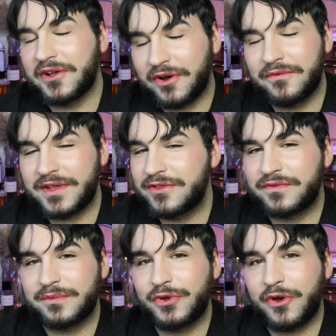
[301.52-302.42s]
un grand fan de
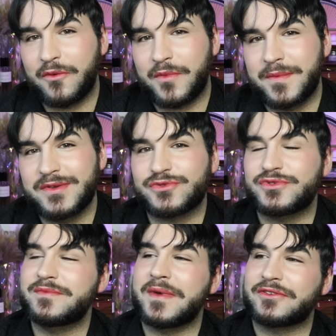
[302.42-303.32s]
films d'horreur moi-même, je me
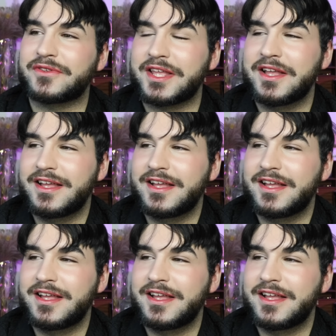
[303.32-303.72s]
dis, mais attendez,